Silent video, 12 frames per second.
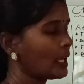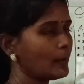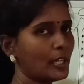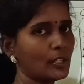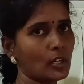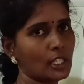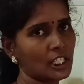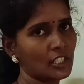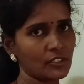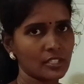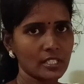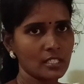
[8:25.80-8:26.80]
ஏமைட்டாட்டிக்
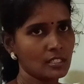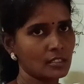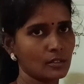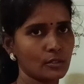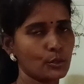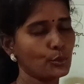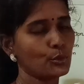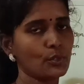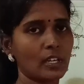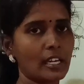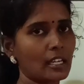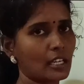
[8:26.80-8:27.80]
டிவிஷன்
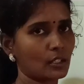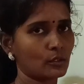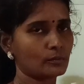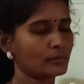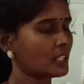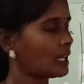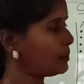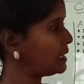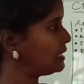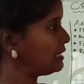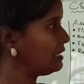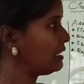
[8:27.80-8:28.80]
யூஸ்வலாக நடக்கும்
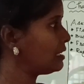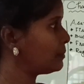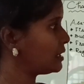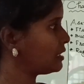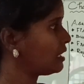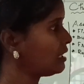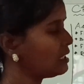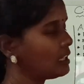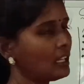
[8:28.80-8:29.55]
அப்படி இல்லை அப்படின்னா